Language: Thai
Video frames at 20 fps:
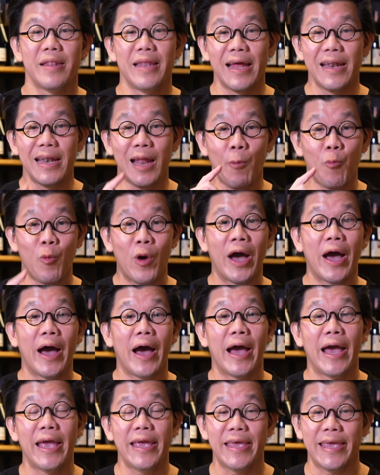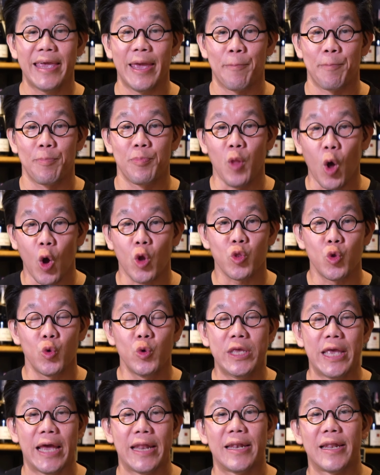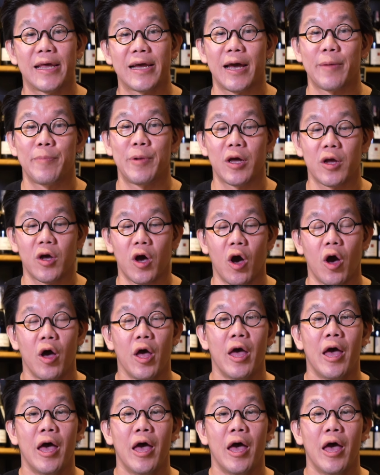แนะนำว่าให้เก็บนอกตู้เย็นนะครับแล้วก็